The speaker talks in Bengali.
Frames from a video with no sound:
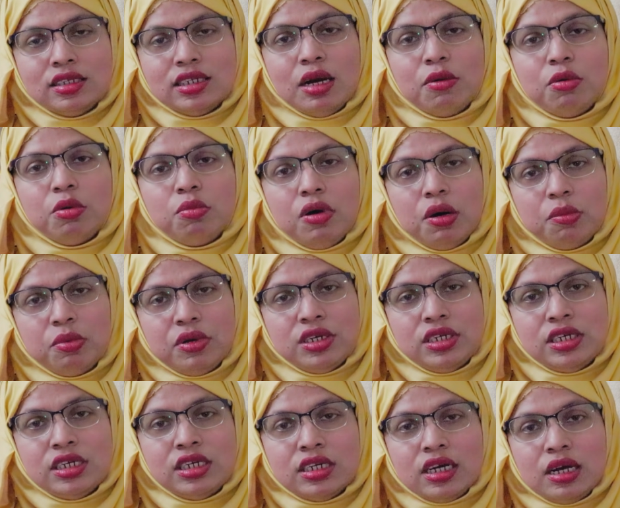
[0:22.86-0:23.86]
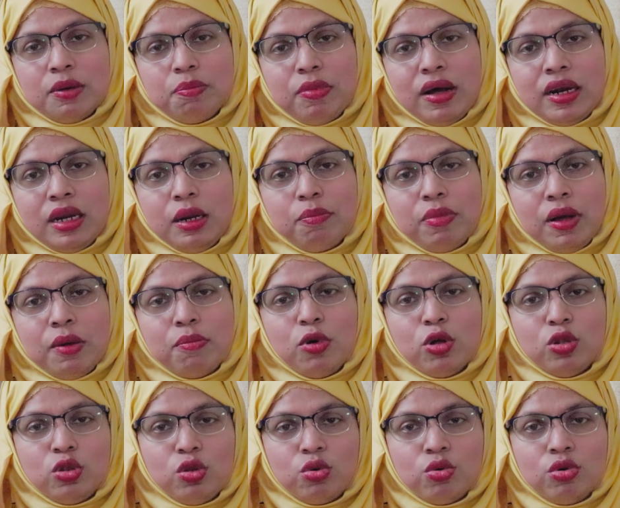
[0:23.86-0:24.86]
যেমনভাবে সীসা পানির পাইপ
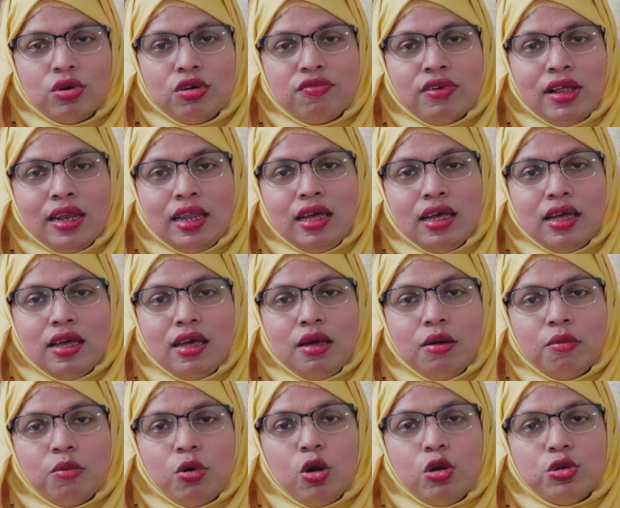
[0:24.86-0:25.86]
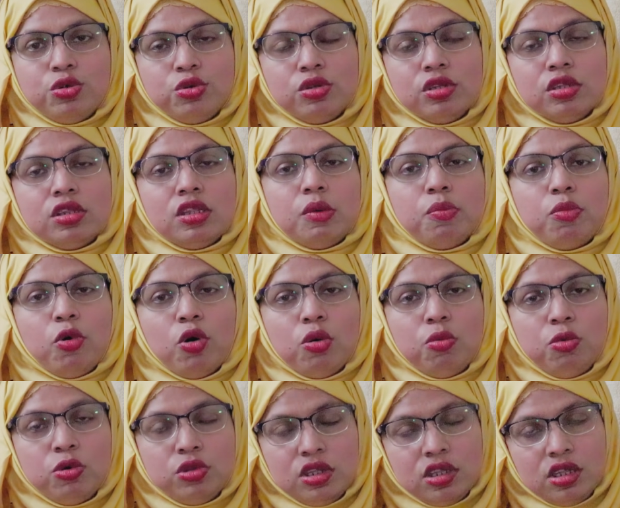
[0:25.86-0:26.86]
বন্ধ করে ফেলে ফলশ্রুতিতে
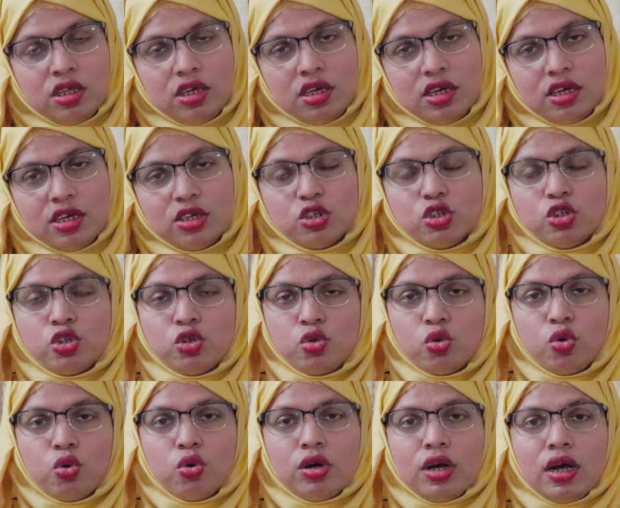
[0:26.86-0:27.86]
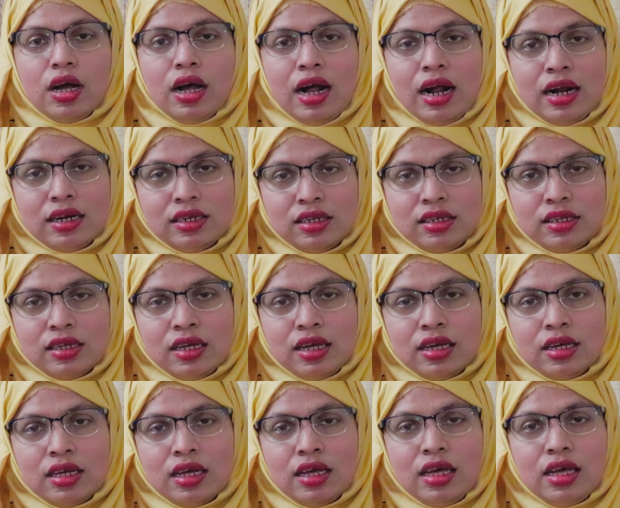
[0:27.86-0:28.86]
পরবর্তীতে গিয়ে স্ট্রোক হার্ট
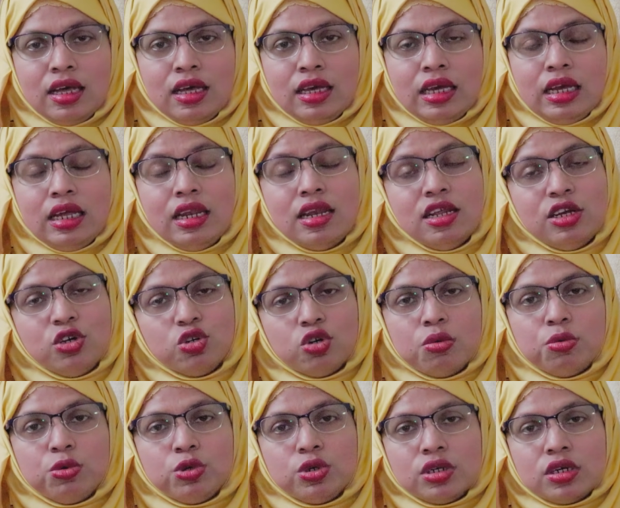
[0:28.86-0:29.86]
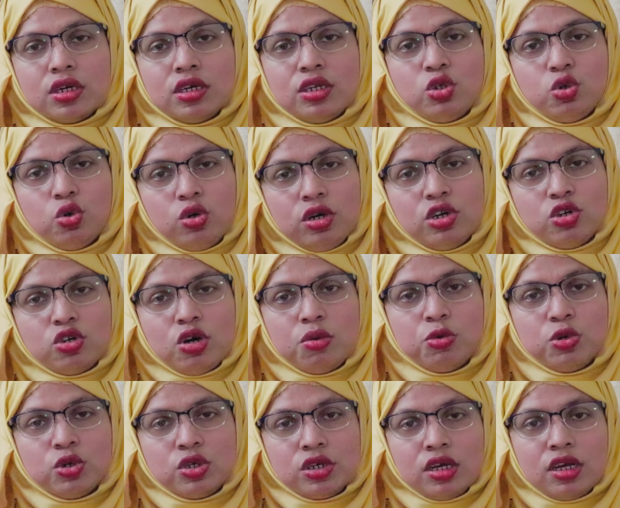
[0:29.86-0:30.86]
অ্যাটাক কিডনি সমস্যা চোখের
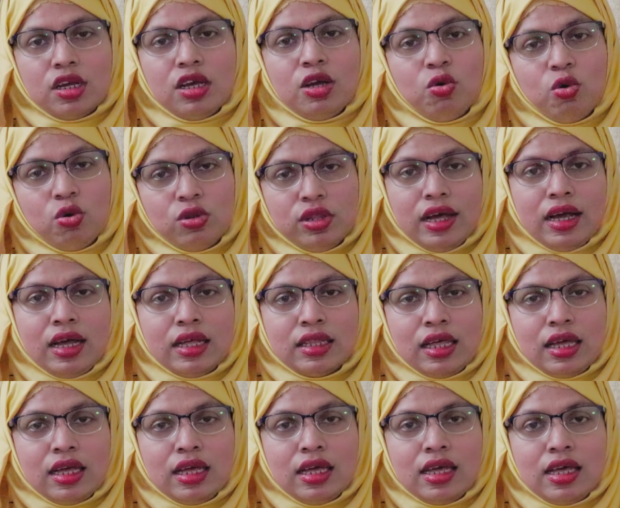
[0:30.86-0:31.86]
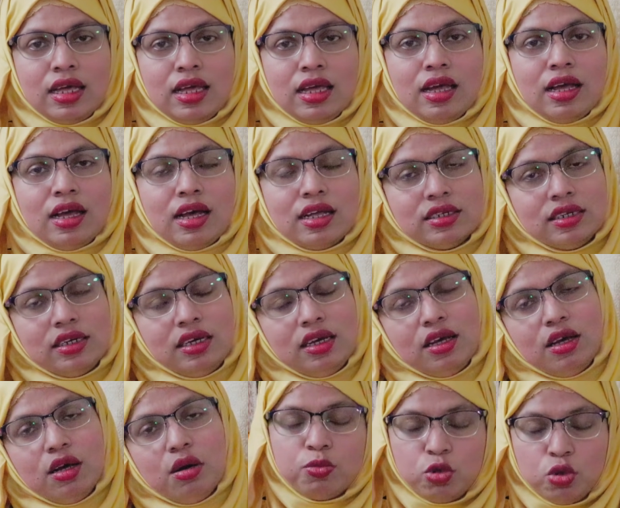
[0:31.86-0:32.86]
সমস্যা এগুলো দেখা দেয় কাজেই
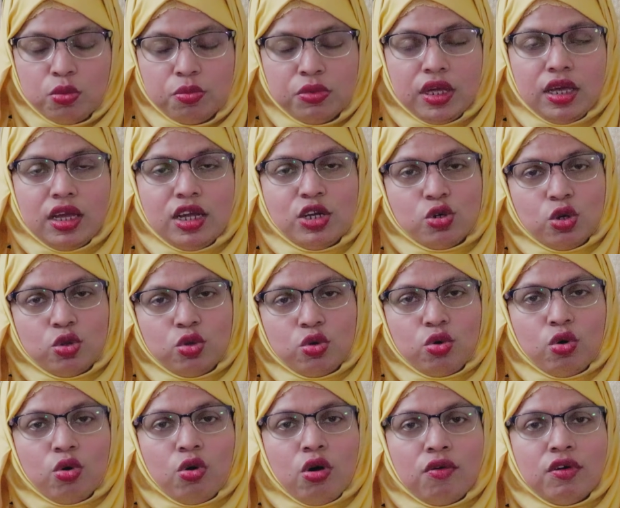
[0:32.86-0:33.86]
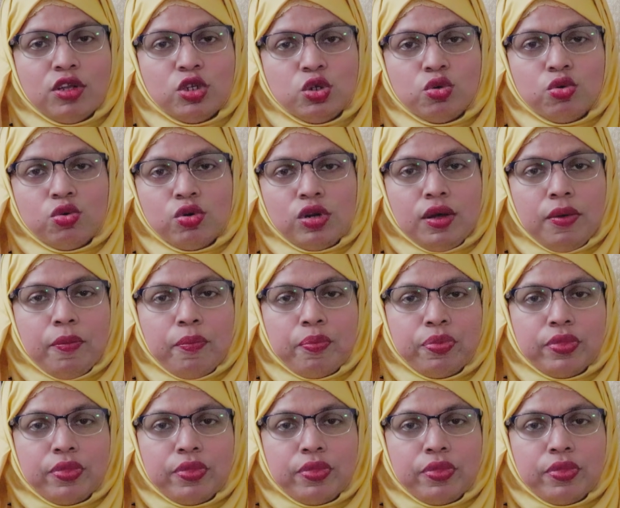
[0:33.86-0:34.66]
প্রথম থেকেই সতর্ক হওয়া জরুরি